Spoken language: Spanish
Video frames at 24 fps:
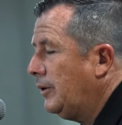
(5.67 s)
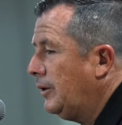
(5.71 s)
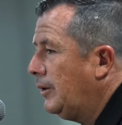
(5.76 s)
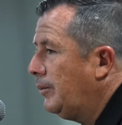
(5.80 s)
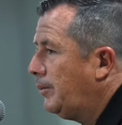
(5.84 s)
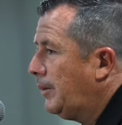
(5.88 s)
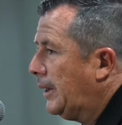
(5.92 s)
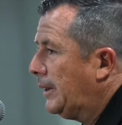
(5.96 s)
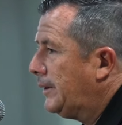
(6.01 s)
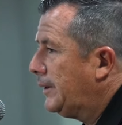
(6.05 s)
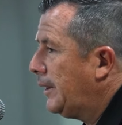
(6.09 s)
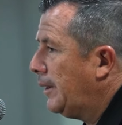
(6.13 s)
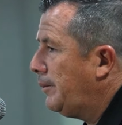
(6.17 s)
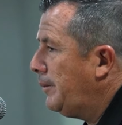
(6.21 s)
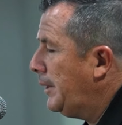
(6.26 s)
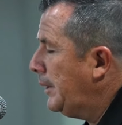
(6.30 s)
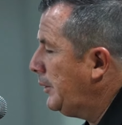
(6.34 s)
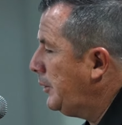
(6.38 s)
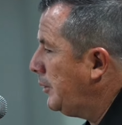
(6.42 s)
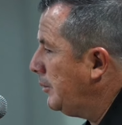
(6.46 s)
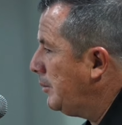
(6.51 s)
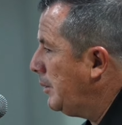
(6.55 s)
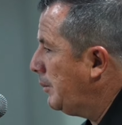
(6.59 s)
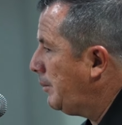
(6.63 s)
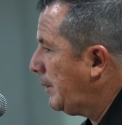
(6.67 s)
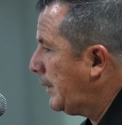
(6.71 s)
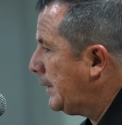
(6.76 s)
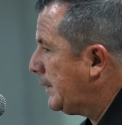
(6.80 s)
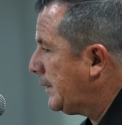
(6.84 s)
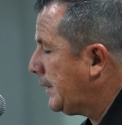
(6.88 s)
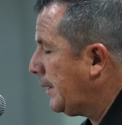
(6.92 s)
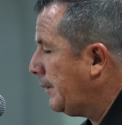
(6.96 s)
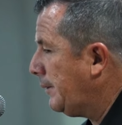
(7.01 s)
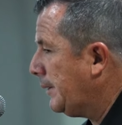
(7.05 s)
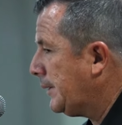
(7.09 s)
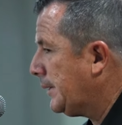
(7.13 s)
y el planteamiento me
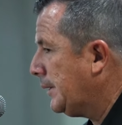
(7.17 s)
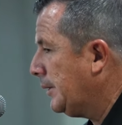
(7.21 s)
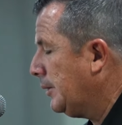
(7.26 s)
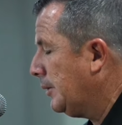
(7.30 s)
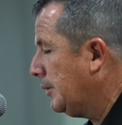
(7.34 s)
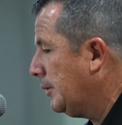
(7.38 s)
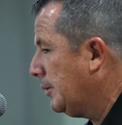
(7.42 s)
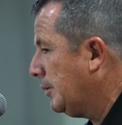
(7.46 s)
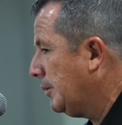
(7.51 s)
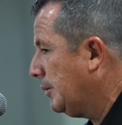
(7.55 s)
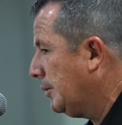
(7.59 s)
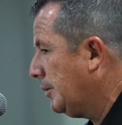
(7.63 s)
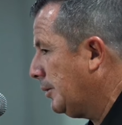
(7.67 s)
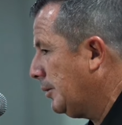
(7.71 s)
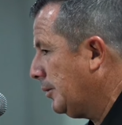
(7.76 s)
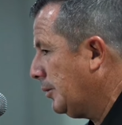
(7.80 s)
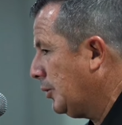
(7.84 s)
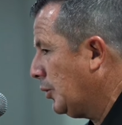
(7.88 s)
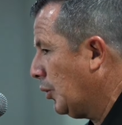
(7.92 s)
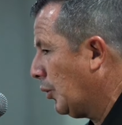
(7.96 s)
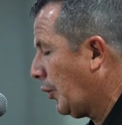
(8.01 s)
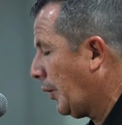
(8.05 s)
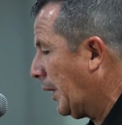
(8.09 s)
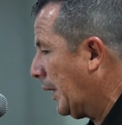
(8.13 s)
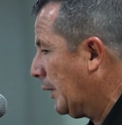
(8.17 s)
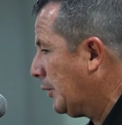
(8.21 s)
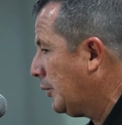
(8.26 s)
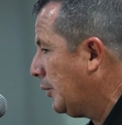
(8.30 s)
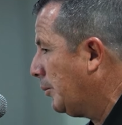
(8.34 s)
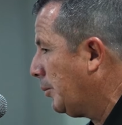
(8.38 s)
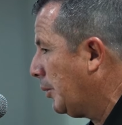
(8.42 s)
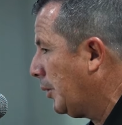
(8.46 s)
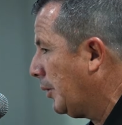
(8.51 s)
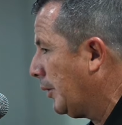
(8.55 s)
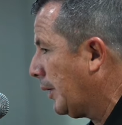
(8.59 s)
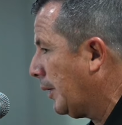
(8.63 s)
parece que había sido
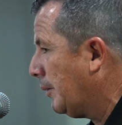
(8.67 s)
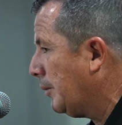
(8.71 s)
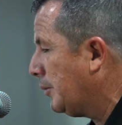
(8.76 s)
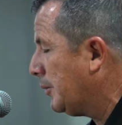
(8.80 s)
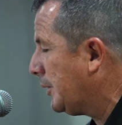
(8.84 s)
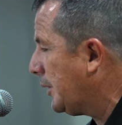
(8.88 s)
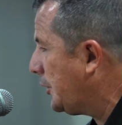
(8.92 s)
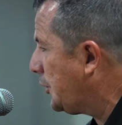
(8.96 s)
correcto por lo que hemos